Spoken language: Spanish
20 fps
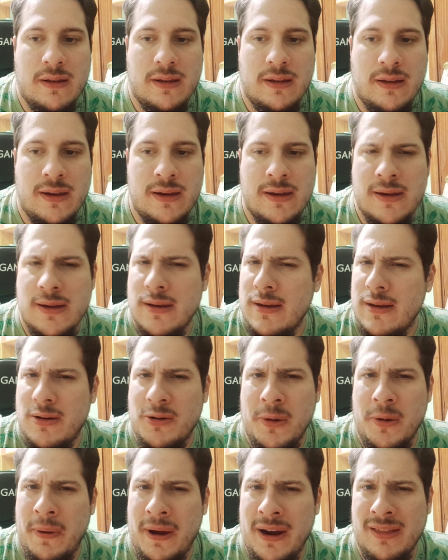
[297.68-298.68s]
Y
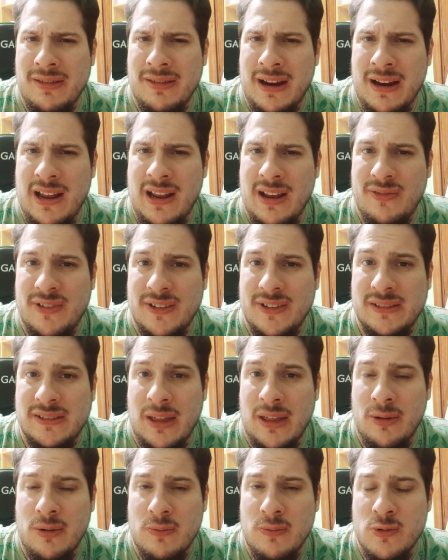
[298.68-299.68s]
no parece que le haya
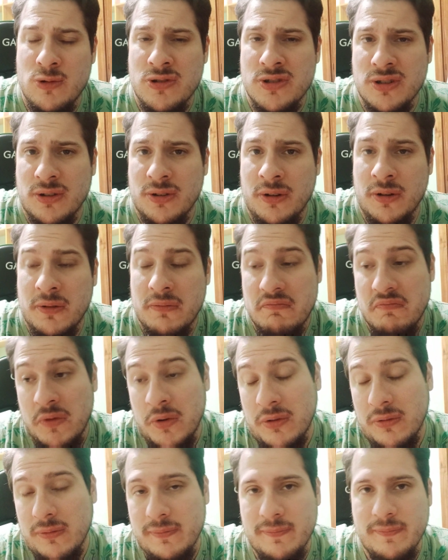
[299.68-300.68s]
afectado mucho, ¿no?
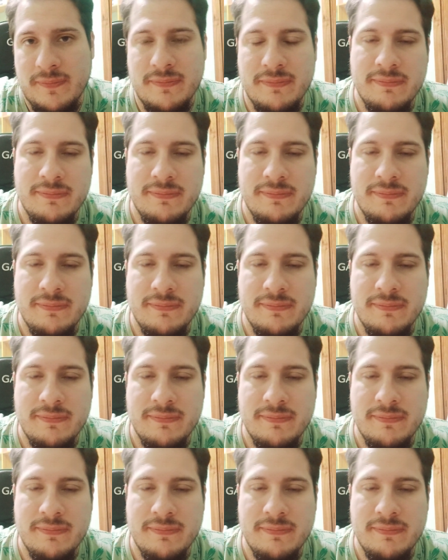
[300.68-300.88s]
No.